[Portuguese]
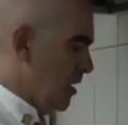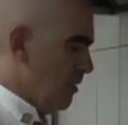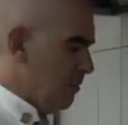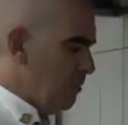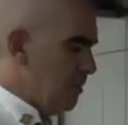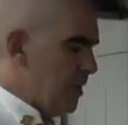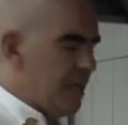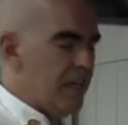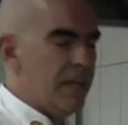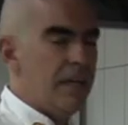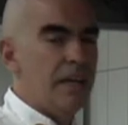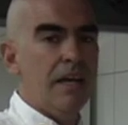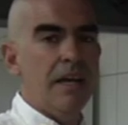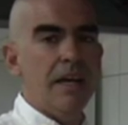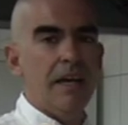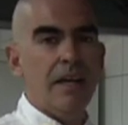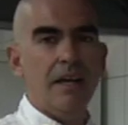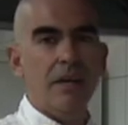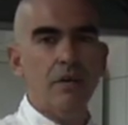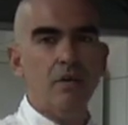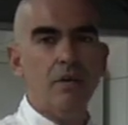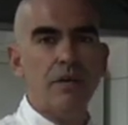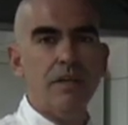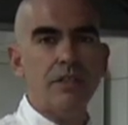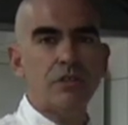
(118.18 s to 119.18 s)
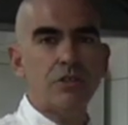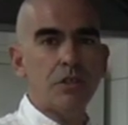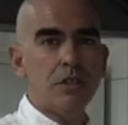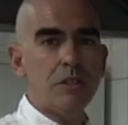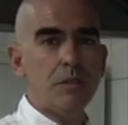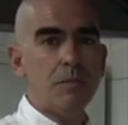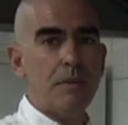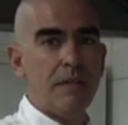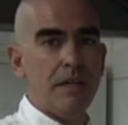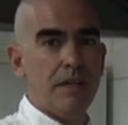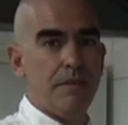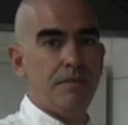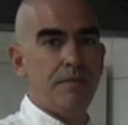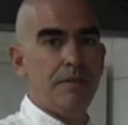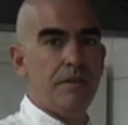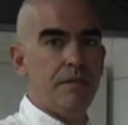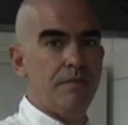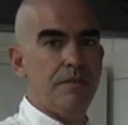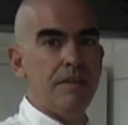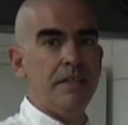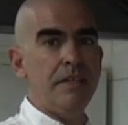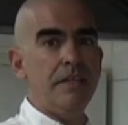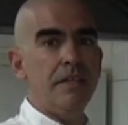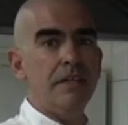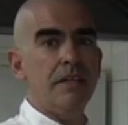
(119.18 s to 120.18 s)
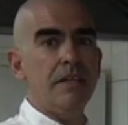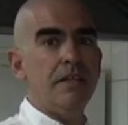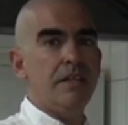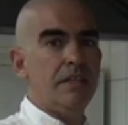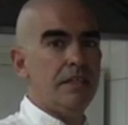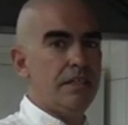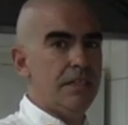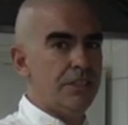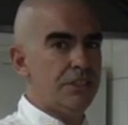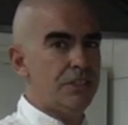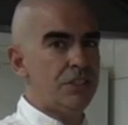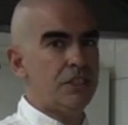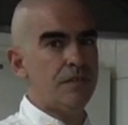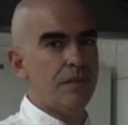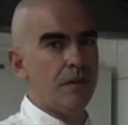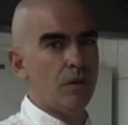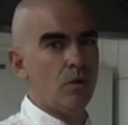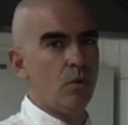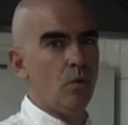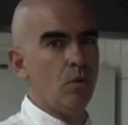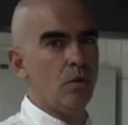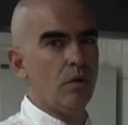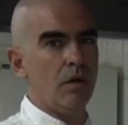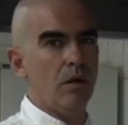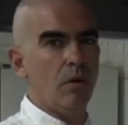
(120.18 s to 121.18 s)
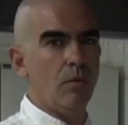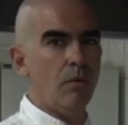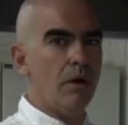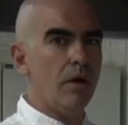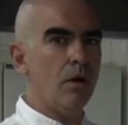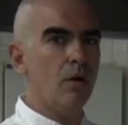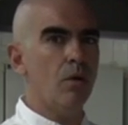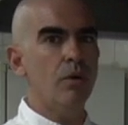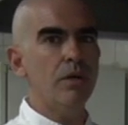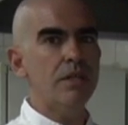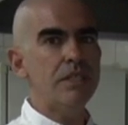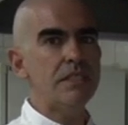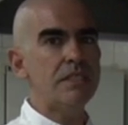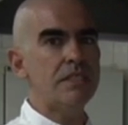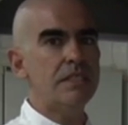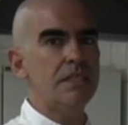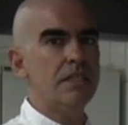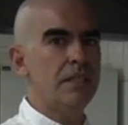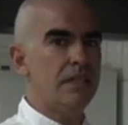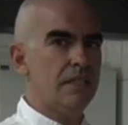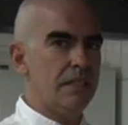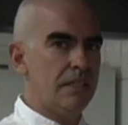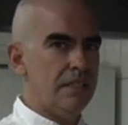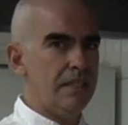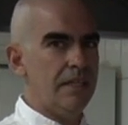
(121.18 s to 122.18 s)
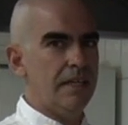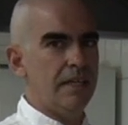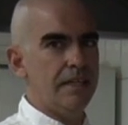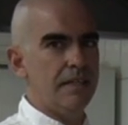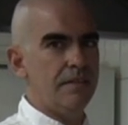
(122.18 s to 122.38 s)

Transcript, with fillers: Bem, agora é só esperar ferver e a gente vai colocar o arroz e a